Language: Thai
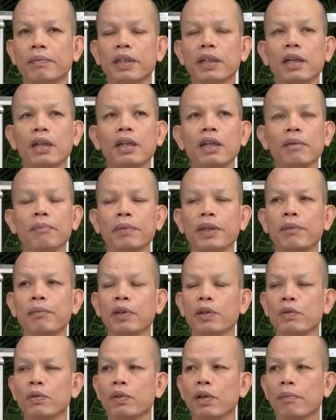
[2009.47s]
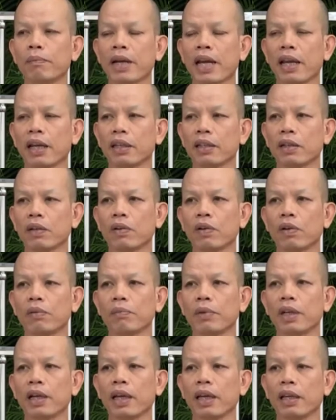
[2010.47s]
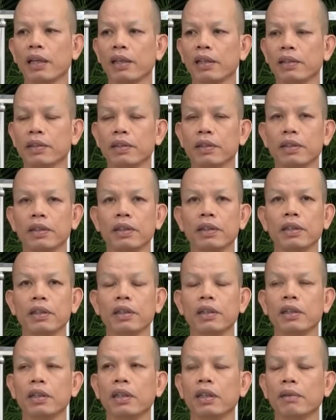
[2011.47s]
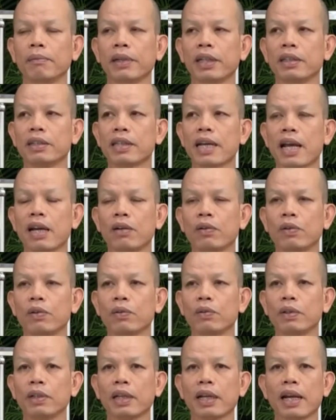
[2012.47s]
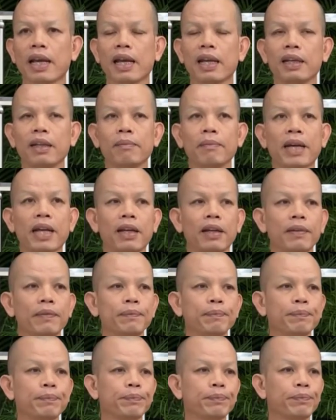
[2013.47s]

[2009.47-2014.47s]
มันก็เลยปิดประตูอบายหเจ้าของบ่ได้นี่บันช่านโลกุตระเดบัน